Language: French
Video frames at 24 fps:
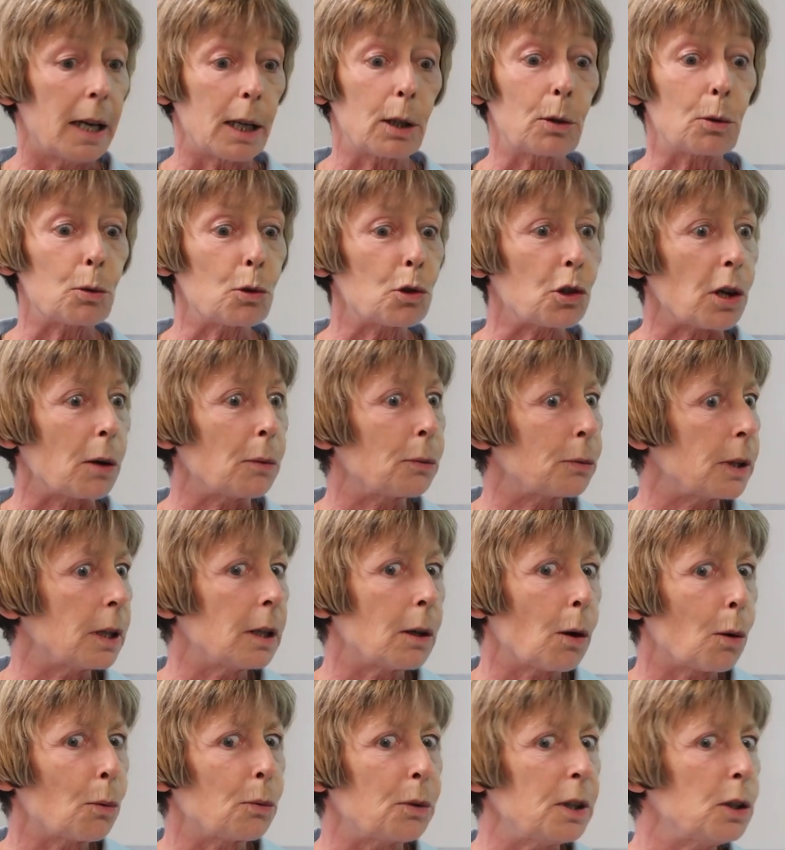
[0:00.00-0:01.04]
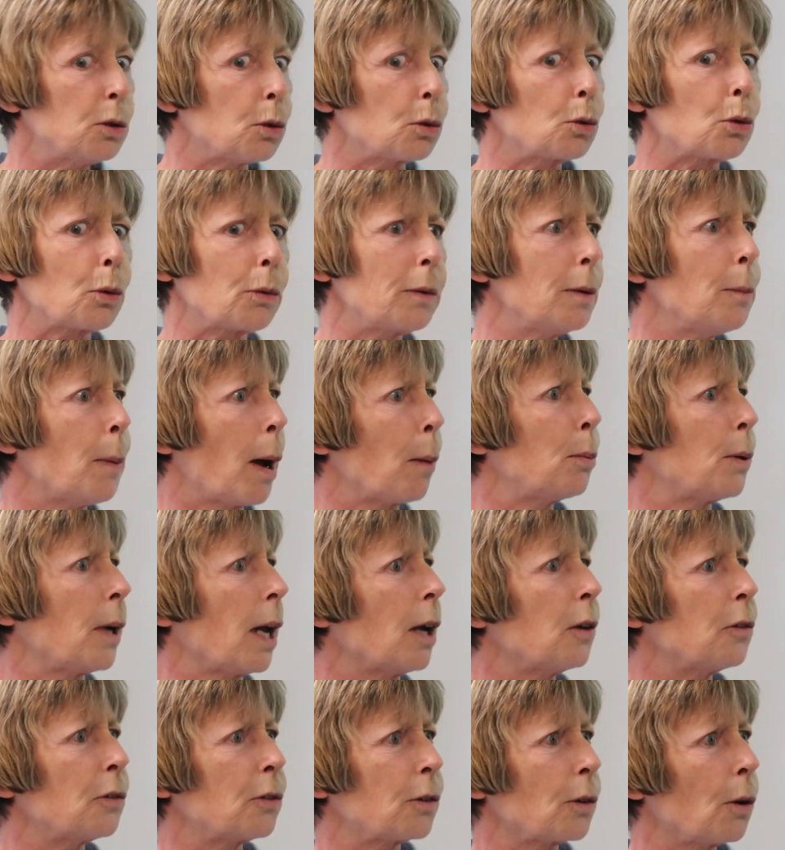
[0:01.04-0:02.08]
et que j'avais envie de trouver ma
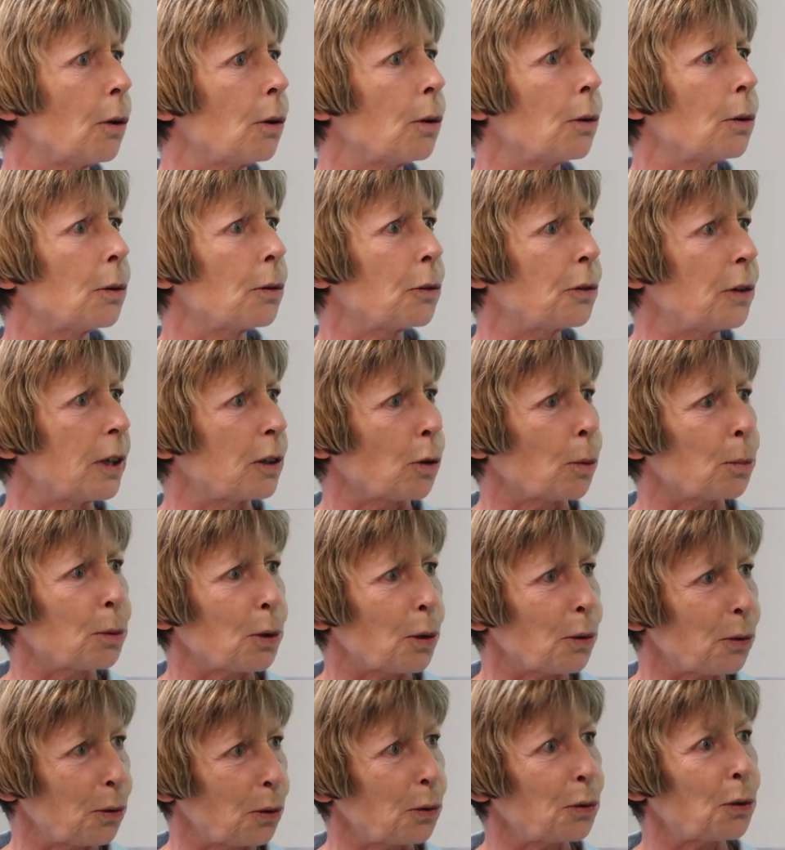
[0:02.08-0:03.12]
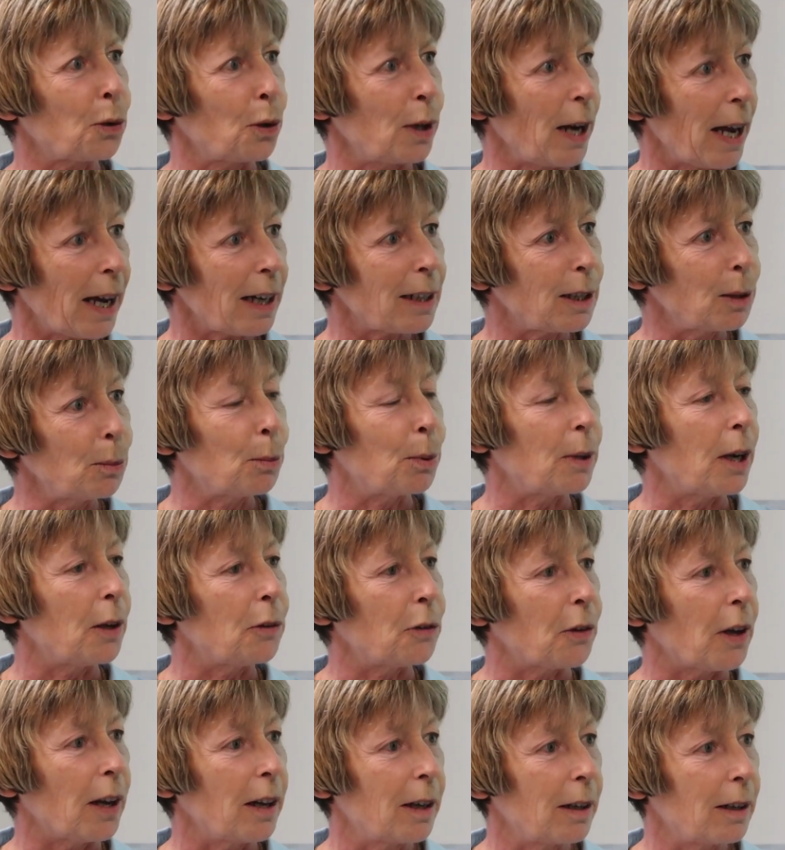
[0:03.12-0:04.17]
place dans cette ambiance scolaire qui me
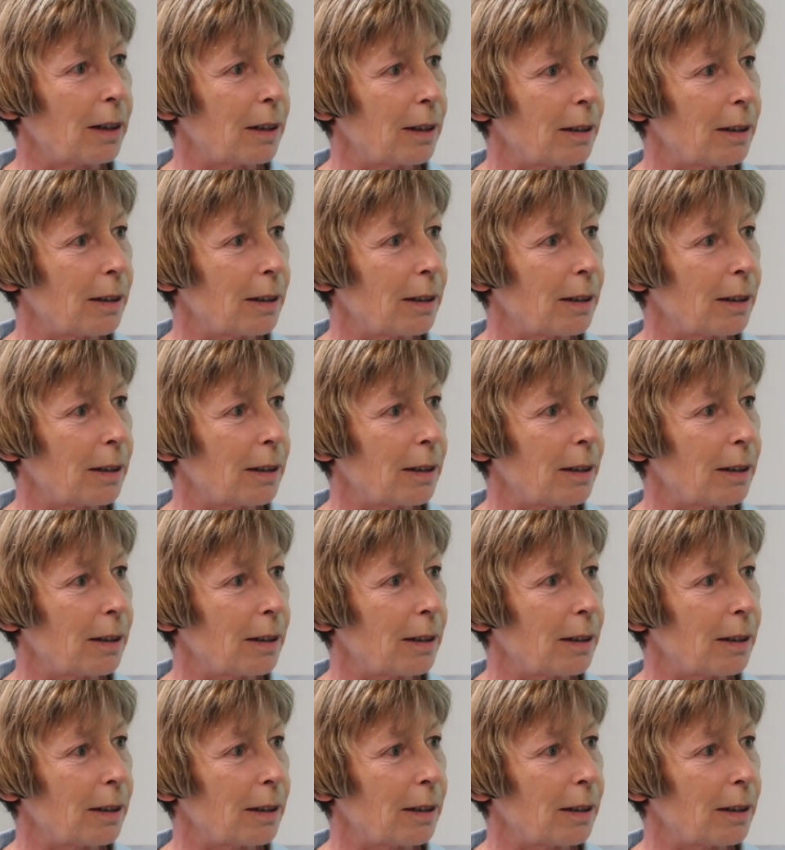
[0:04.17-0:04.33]
plaisait.